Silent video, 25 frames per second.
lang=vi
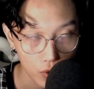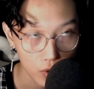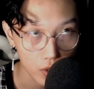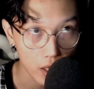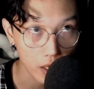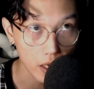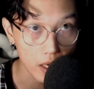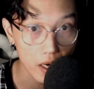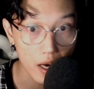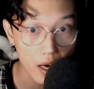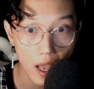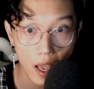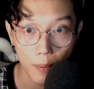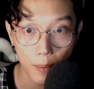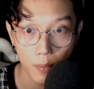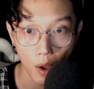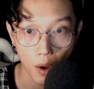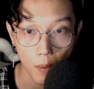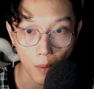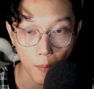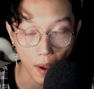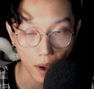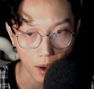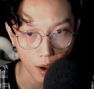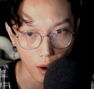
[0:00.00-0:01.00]
Thì cái đêm
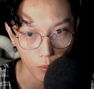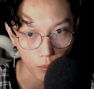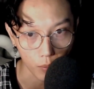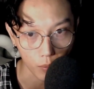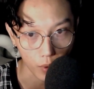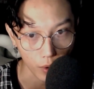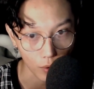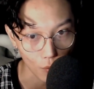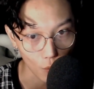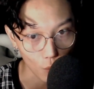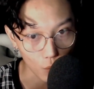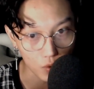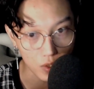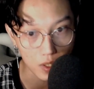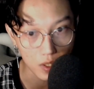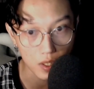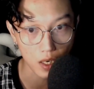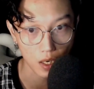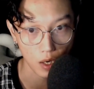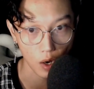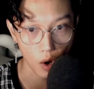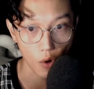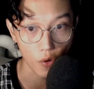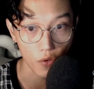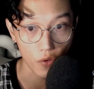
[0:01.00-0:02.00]
đó bạn Hồng lại ngủ rất
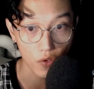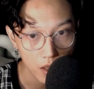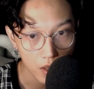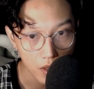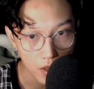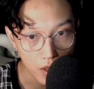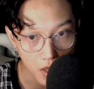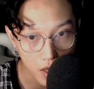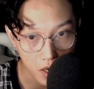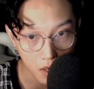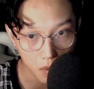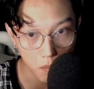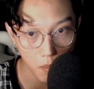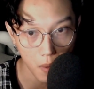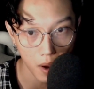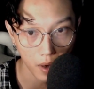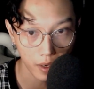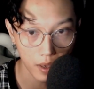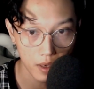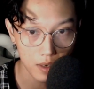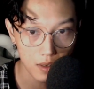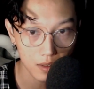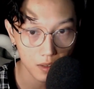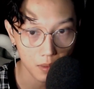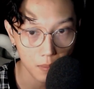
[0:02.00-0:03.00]
là ngon, nhưng mà
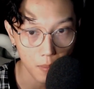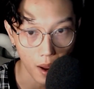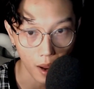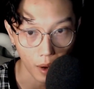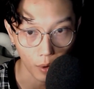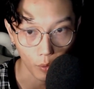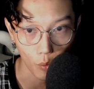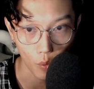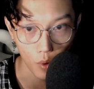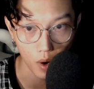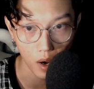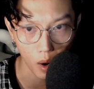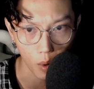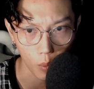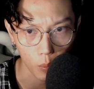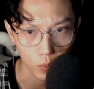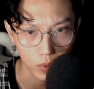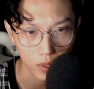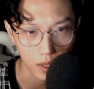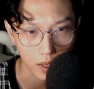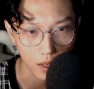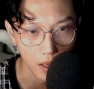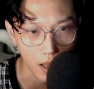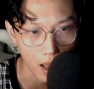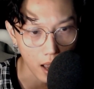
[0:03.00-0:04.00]
cái người bạn của Hồng
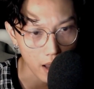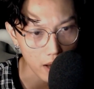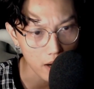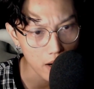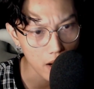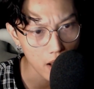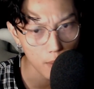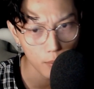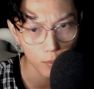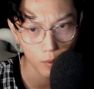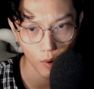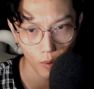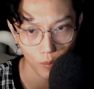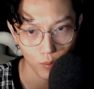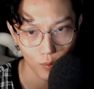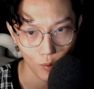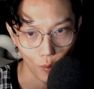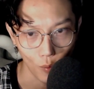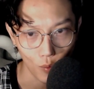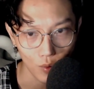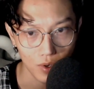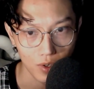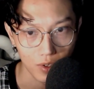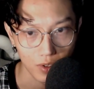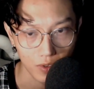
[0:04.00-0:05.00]
thì cả đêm không
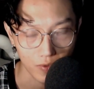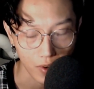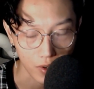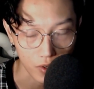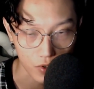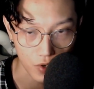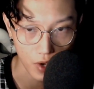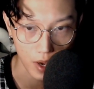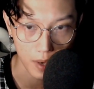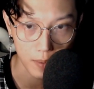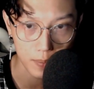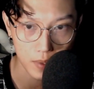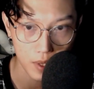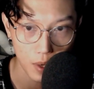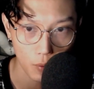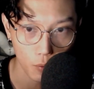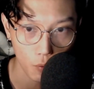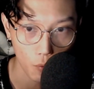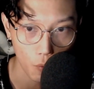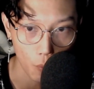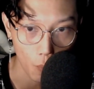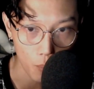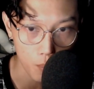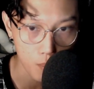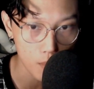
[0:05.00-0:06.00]
ngủ được, và sáng sau
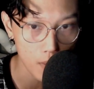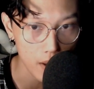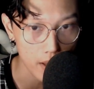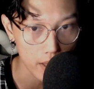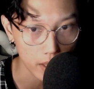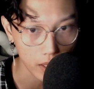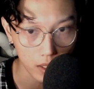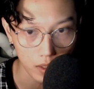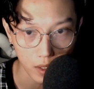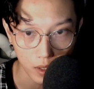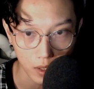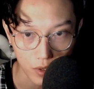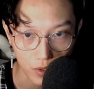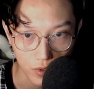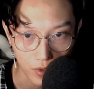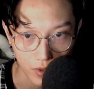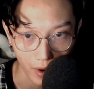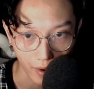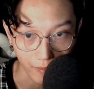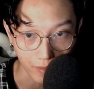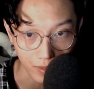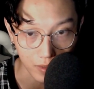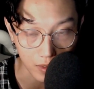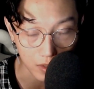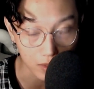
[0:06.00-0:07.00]
cũng bị cái tình
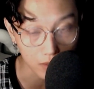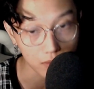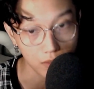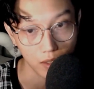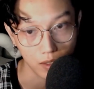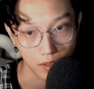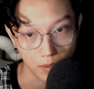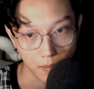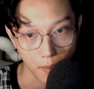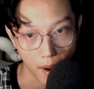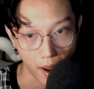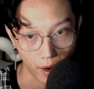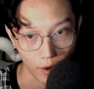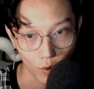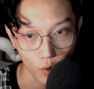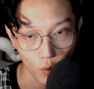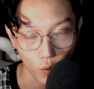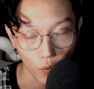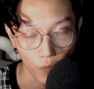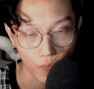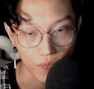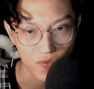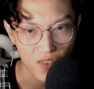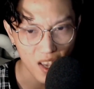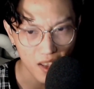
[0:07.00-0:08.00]
trạng tương tự bạn luôn.